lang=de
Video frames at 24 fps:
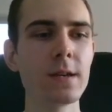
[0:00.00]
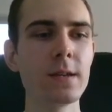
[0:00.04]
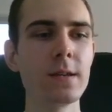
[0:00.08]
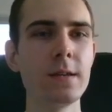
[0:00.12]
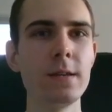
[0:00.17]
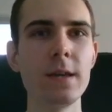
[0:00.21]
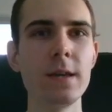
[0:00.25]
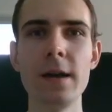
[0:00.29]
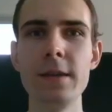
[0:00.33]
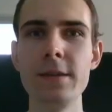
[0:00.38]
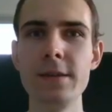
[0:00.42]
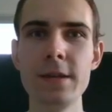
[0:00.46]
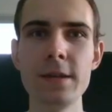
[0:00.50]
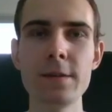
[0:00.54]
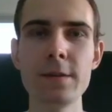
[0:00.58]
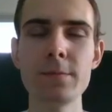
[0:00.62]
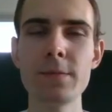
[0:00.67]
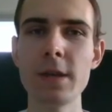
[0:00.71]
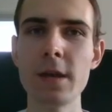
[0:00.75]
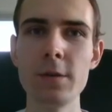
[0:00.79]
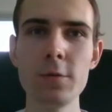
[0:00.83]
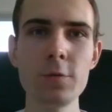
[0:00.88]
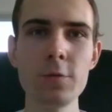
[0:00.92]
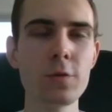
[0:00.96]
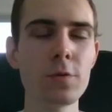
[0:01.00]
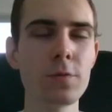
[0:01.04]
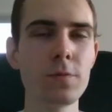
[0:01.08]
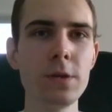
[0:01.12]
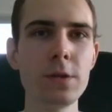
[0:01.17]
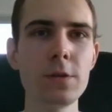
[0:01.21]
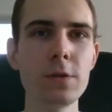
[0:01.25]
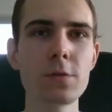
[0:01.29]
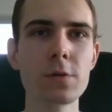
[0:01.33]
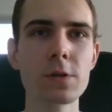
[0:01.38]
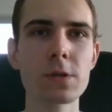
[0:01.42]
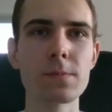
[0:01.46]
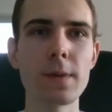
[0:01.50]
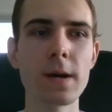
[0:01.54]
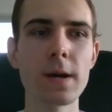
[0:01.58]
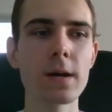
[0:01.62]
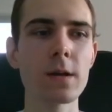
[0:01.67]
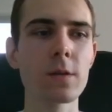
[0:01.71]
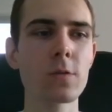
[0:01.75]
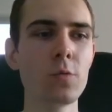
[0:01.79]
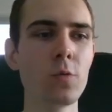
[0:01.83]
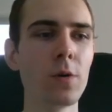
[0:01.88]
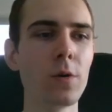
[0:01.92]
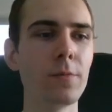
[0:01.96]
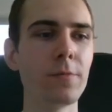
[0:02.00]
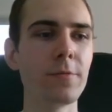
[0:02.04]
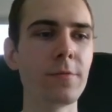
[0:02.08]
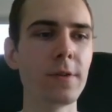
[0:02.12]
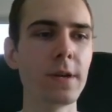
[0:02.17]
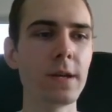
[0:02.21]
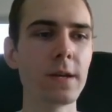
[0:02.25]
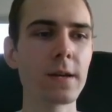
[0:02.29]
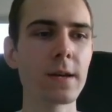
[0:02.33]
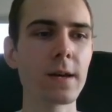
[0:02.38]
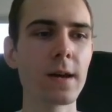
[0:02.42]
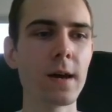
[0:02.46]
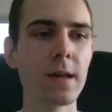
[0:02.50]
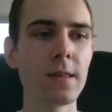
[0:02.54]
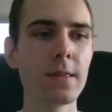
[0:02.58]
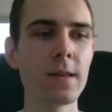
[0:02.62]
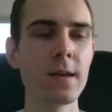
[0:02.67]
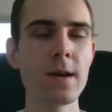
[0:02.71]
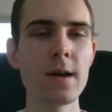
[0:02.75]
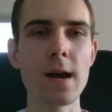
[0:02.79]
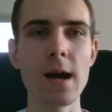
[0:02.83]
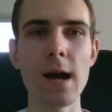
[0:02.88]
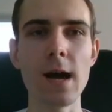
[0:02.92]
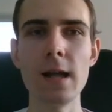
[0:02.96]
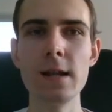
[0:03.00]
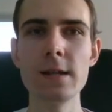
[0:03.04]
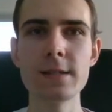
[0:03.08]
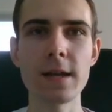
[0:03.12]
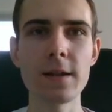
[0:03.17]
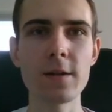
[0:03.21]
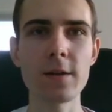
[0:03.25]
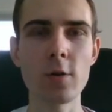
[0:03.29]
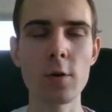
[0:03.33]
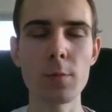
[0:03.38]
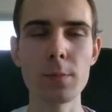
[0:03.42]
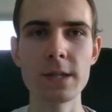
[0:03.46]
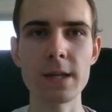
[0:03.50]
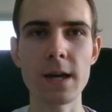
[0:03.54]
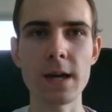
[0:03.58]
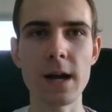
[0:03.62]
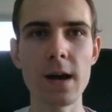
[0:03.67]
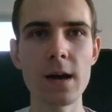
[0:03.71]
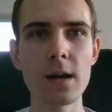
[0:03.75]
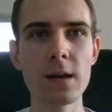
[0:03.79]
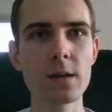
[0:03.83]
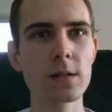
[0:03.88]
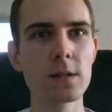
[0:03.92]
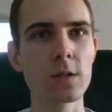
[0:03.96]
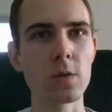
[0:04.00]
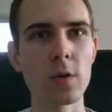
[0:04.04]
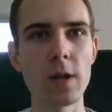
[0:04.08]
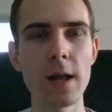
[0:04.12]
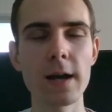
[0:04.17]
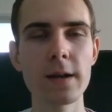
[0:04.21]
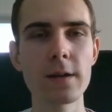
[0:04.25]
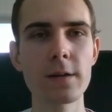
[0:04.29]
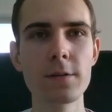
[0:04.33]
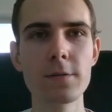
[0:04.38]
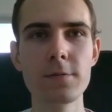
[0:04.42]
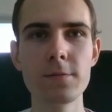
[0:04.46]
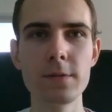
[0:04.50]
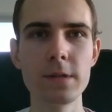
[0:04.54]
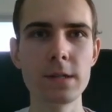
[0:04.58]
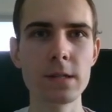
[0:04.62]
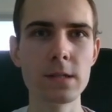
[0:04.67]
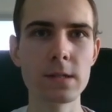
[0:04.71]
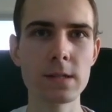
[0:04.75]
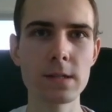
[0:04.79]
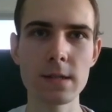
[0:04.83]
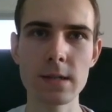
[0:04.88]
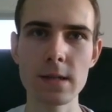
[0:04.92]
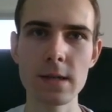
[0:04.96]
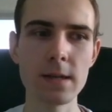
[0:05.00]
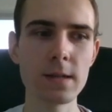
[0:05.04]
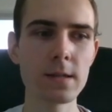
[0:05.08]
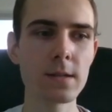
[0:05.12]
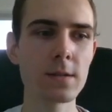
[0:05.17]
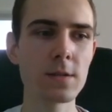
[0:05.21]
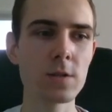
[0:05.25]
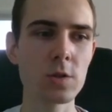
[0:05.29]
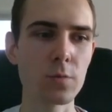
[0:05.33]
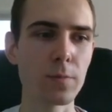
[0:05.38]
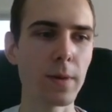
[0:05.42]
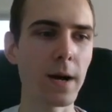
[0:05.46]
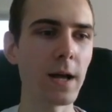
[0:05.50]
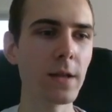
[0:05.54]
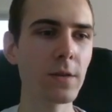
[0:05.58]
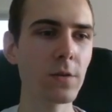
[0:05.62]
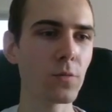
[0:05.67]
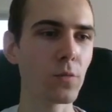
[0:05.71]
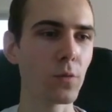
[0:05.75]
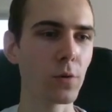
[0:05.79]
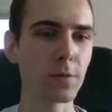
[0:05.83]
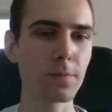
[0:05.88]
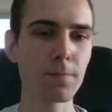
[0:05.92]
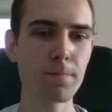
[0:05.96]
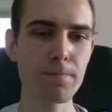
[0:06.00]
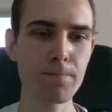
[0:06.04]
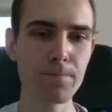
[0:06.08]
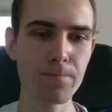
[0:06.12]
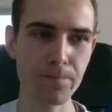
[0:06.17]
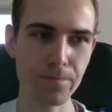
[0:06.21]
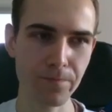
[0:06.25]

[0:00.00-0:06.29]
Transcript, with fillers: ja jedem, der YouTube-Videos macht, nur empfehlen kann, alle seine Kommentare so lange wie es geht zu beantworten.